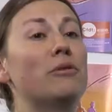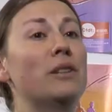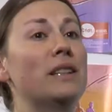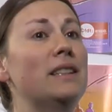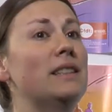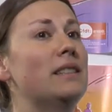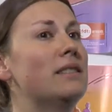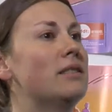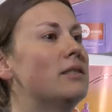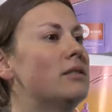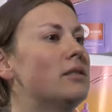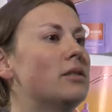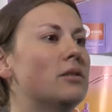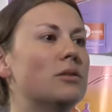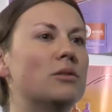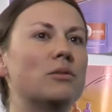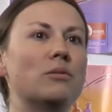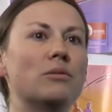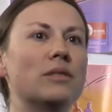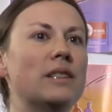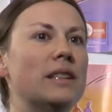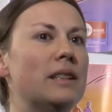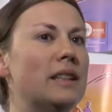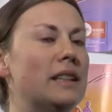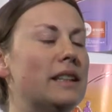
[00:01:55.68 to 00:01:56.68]
fait, tant
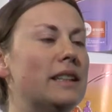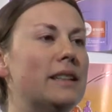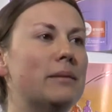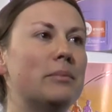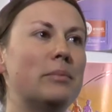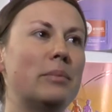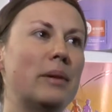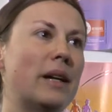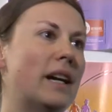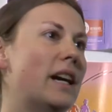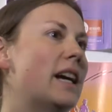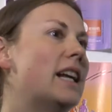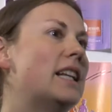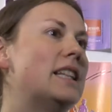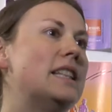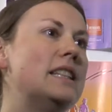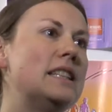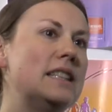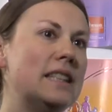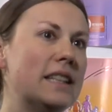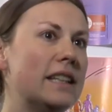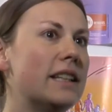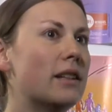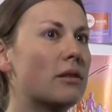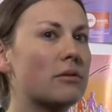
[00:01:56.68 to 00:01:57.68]
qu'on est
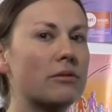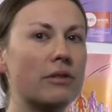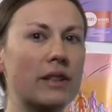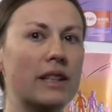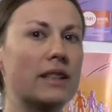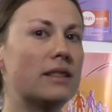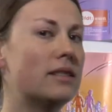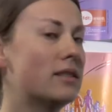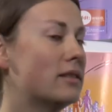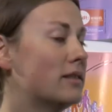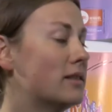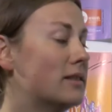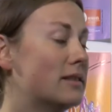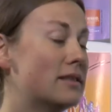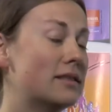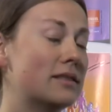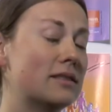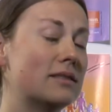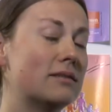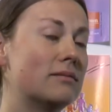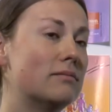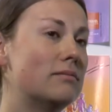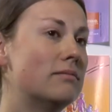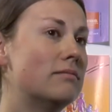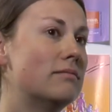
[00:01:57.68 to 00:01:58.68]
paralysé, en fait,
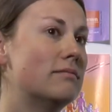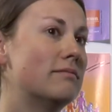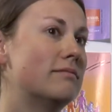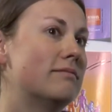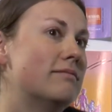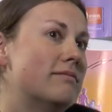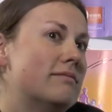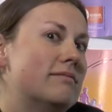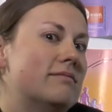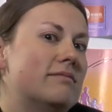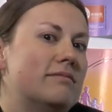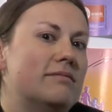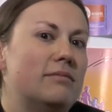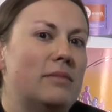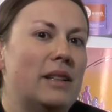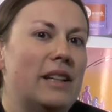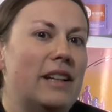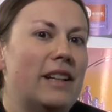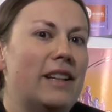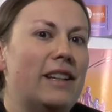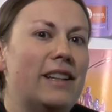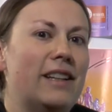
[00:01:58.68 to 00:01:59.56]
bah,